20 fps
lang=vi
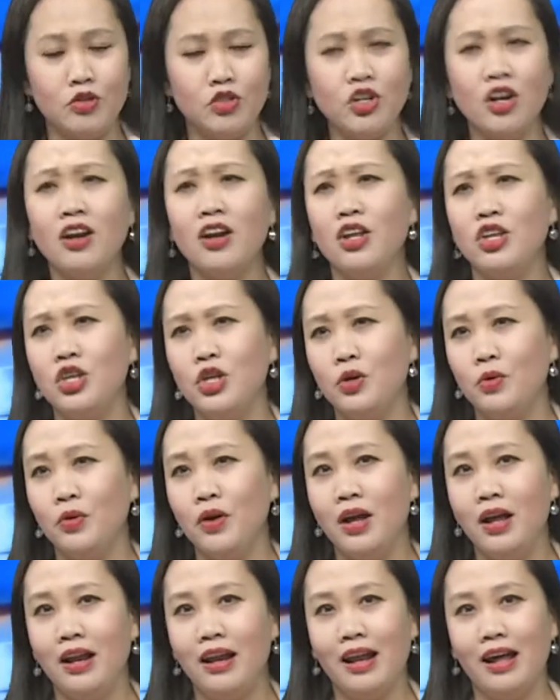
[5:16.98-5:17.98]
rất là nhiều
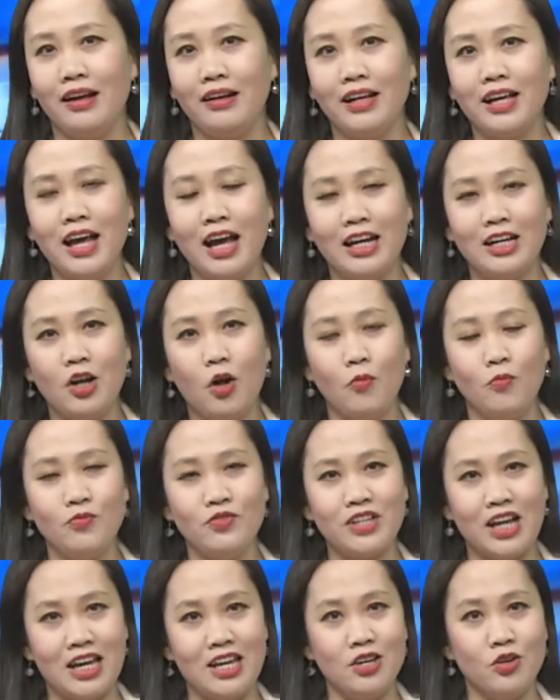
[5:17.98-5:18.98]
là cái hành động
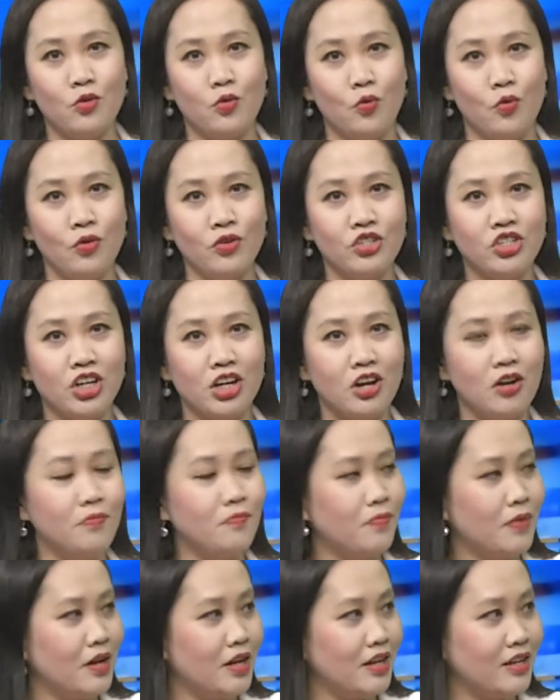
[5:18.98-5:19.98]
chạy của Jacob
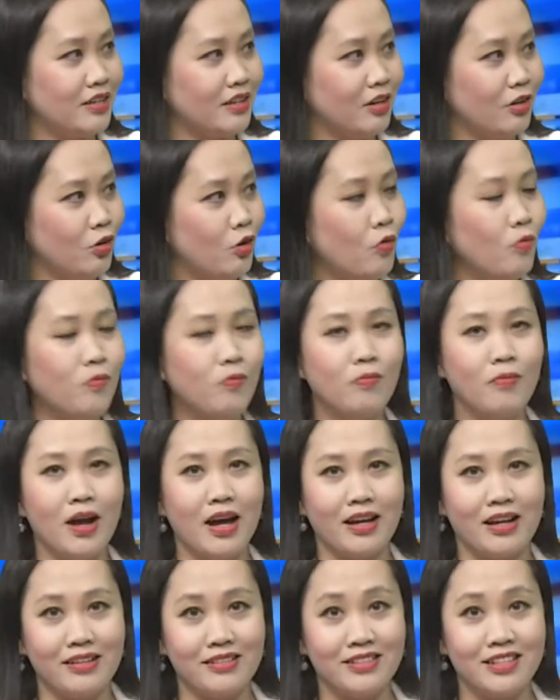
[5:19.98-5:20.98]
Blake lúc
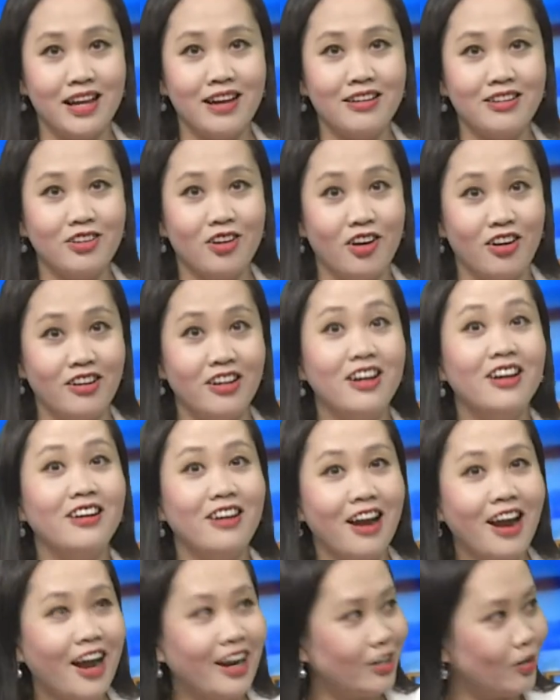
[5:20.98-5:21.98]
mà cảnh sát gọi
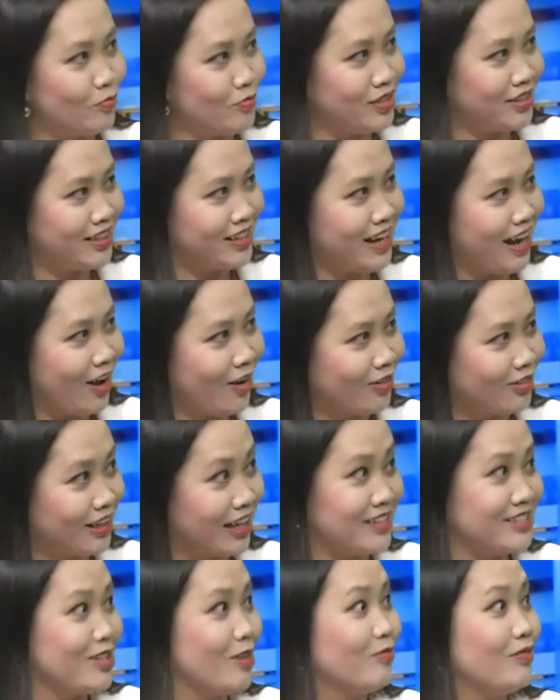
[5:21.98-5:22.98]
đó là hành động như thế nào,
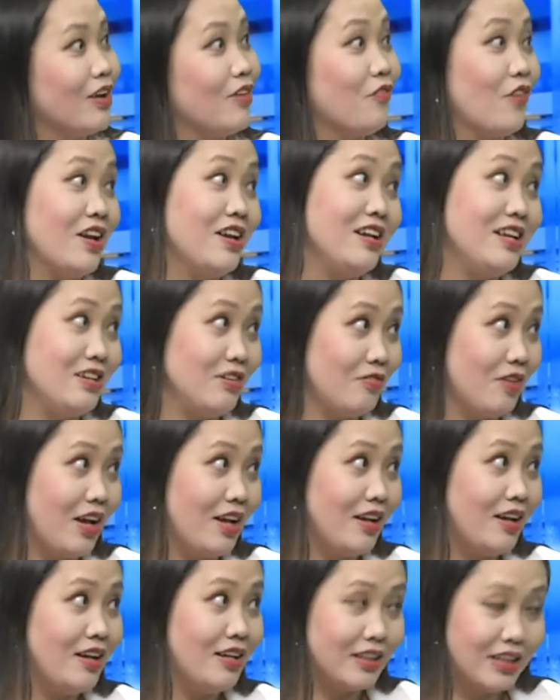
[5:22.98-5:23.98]
tại sao ông ta phải đi như vậy.
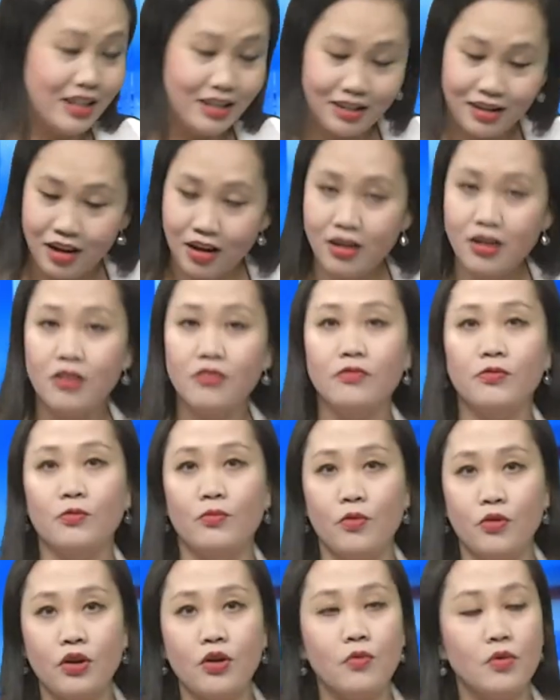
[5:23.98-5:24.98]
Thì nhưng mà
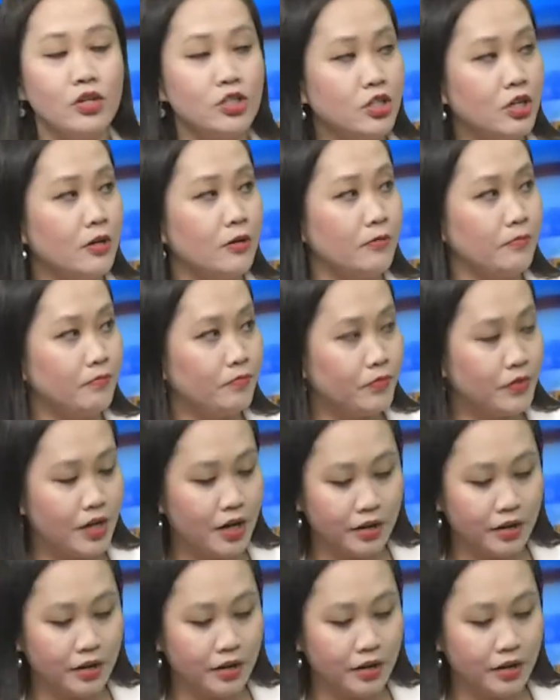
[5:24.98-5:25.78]
cũng theo